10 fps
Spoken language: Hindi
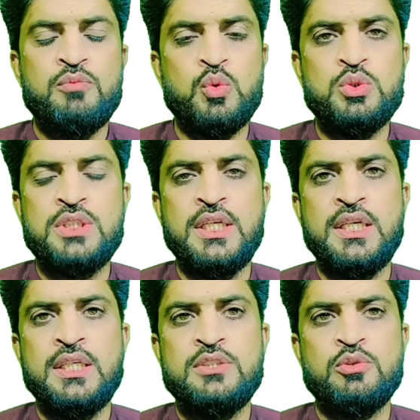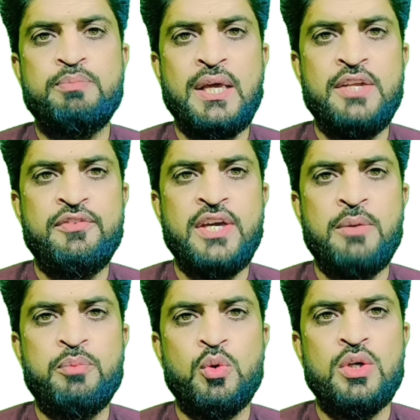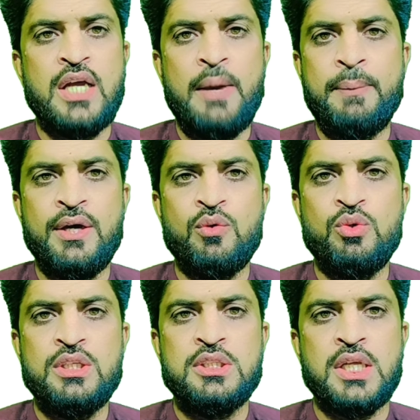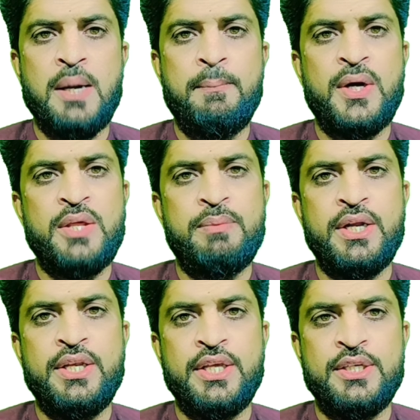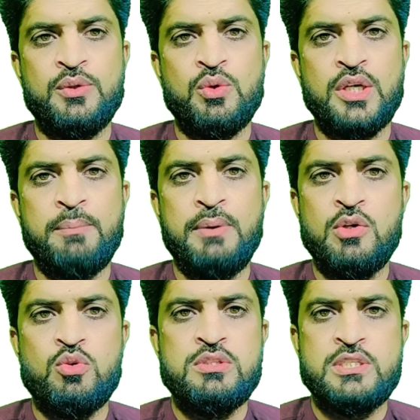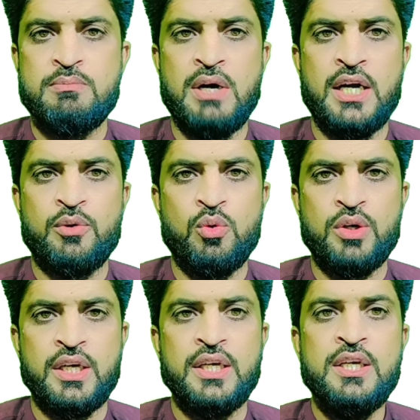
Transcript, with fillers: दूसरे जो पहले वी एन प्रो टाइप हैं उनकी तरह बड़े बड़े नहीं होंगे बिल्कुल स्मार्ट होंगे